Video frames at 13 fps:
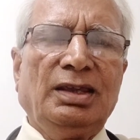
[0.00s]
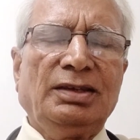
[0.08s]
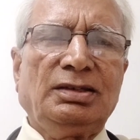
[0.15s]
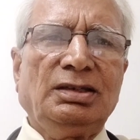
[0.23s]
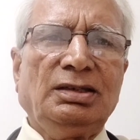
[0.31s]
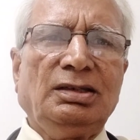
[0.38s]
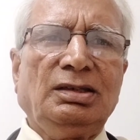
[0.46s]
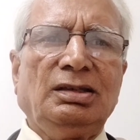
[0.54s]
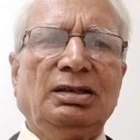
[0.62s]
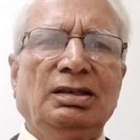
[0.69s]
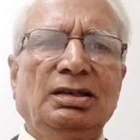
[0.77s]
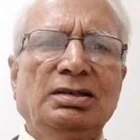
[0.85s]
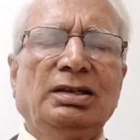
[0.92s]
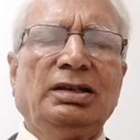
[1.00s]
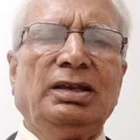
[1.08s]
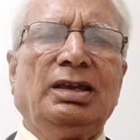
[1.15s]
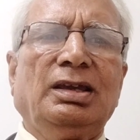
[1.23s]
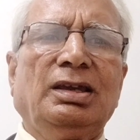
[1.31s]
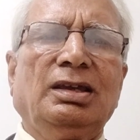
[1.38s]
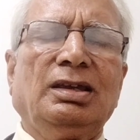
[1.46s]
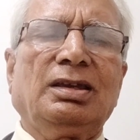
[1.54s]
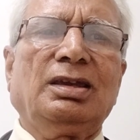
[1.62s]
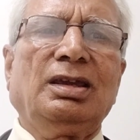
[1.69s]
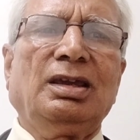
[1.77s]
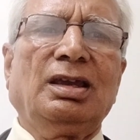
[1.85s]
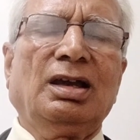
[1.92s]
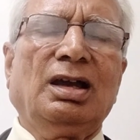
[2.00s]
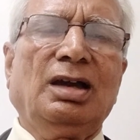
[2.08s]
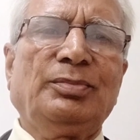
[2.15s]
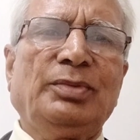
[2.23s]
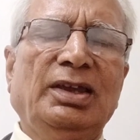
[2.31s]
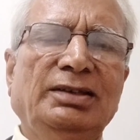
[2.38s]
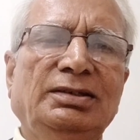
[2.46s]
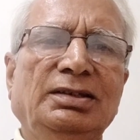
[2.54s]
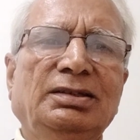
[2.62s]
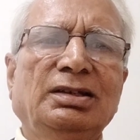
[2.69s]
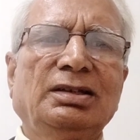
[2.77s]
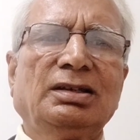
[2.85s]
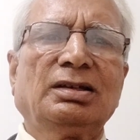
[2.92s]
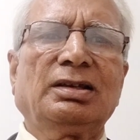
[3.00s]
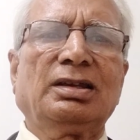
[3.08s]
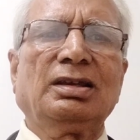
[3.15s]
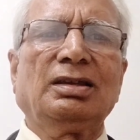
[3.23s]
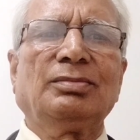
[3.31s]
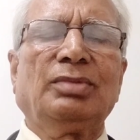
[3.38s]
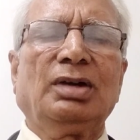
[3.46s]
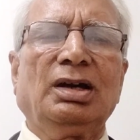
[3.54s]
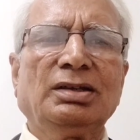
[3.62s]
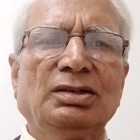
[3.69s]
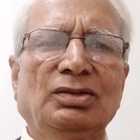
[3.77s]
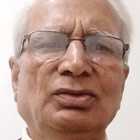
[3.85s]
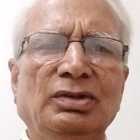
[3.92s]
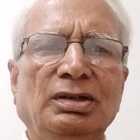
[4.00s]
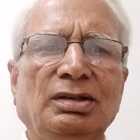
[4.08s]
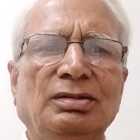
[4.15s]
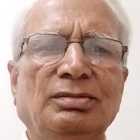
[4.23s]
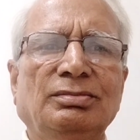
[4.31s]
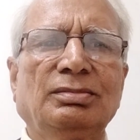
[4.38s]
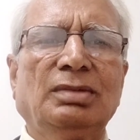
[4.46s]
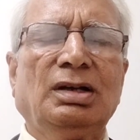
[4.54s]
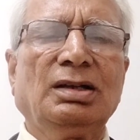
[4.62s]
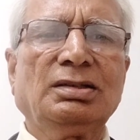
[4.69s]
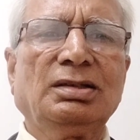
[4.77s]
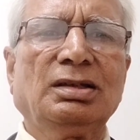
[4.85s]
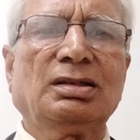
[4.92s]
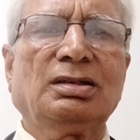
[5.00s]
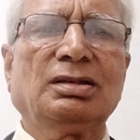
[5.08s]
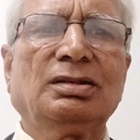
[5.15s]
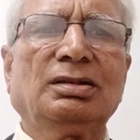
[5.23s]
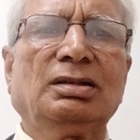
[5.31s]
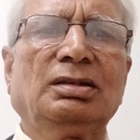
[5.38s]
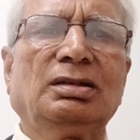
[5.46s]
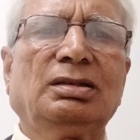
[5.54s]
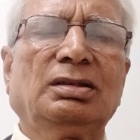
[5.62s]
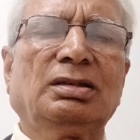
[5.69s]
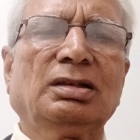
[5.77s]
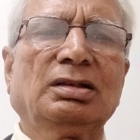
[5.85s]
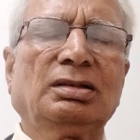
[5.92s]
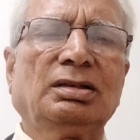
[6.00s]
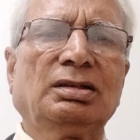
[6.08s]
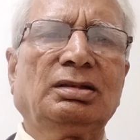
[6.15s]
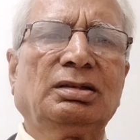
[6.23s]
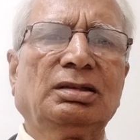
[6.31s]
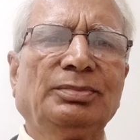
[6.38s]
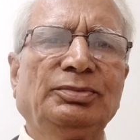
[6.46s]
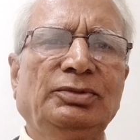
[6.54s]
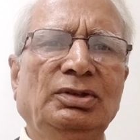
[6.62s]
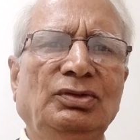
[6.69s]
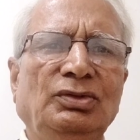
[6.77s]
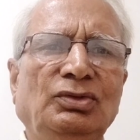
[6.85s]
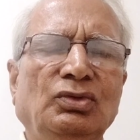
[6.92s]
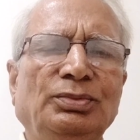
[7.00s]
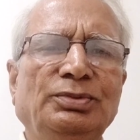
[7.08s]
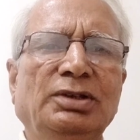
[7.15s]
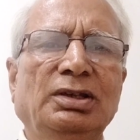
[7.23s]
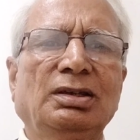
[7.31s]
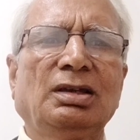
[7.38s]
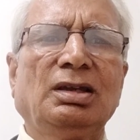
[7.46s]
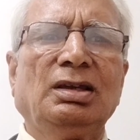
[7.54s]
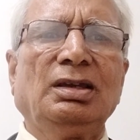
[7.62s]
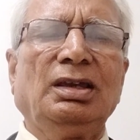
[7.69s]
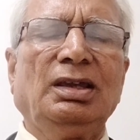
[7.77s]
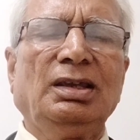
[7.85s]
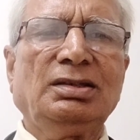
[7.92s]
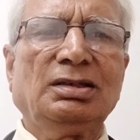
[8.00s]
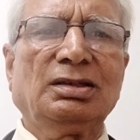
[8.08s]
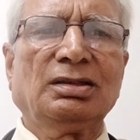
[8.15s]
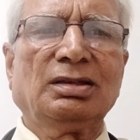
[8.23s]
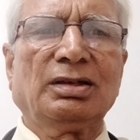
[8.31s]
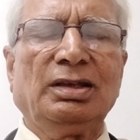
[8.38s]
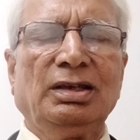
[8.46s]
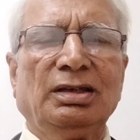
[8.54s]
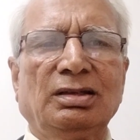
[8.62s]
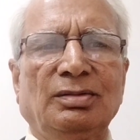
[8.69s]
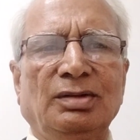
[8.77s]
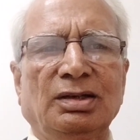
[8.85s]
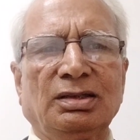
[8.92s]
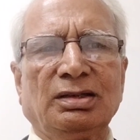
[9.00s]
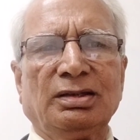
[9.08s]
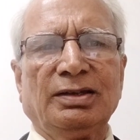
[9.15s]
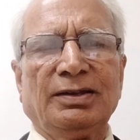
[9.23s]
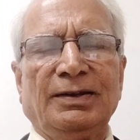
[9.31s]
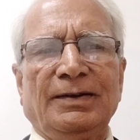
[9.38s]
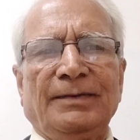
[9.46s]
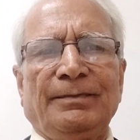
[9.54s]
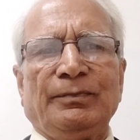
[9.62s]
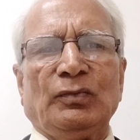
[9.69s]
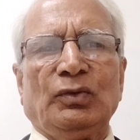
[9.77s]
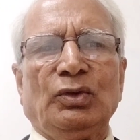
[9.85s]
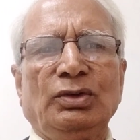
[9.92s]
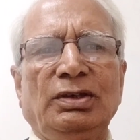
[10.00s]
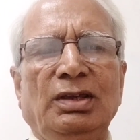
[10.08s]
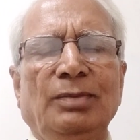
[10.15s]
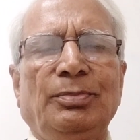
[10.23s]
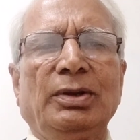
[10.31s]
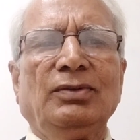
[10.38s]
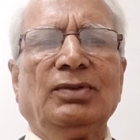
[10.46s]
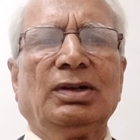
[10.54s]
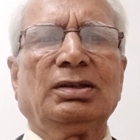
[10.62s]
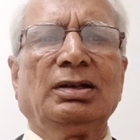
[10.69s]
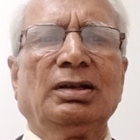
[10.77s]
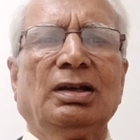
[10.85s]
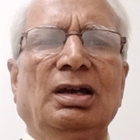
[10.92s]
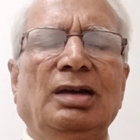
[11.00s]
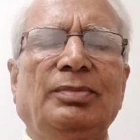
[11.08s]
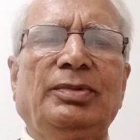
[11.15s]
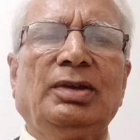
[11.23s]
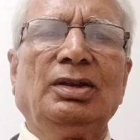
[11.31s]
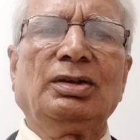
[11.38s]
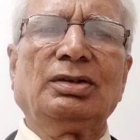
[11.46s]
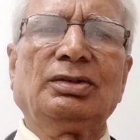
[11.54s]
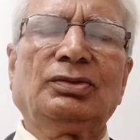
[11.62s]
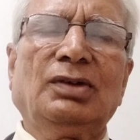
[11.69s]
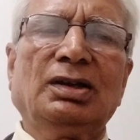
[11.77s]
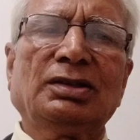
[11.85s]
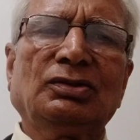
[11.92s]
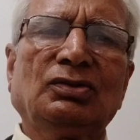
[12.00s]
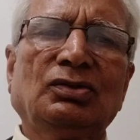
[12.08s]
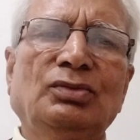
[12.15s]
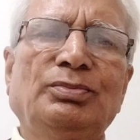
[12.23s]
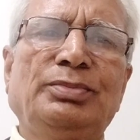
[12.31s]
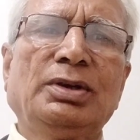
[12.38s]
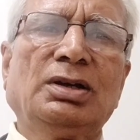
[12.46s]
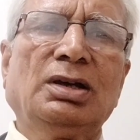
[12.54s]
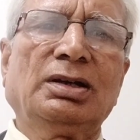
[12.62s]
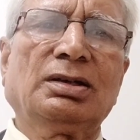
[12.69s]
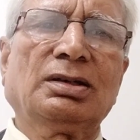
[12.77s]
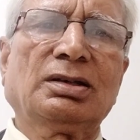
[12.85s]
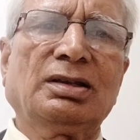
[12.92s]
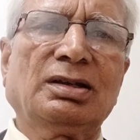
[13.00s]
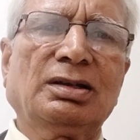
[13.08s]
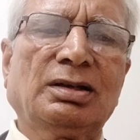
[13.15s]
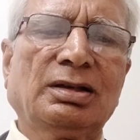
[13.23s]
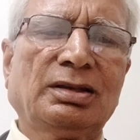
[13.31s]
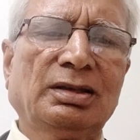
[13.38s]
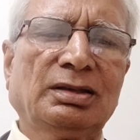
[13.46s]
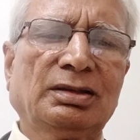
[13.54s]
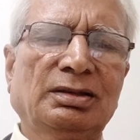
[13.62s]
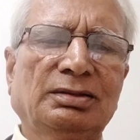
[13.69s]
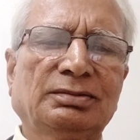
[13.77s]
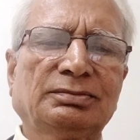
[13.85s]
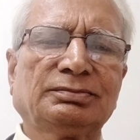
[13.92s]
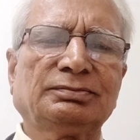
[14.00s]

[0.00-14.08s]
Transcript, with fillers: एसी इसलिए है कि आप एसी से निकल के बाहर जाओगे बाहर से तब तपती हुई धूप से एसी के अंदर एकदम आता है तो ये परिवर्तन आपके स्वास्थ्य को बिगाड़ करके रख देता है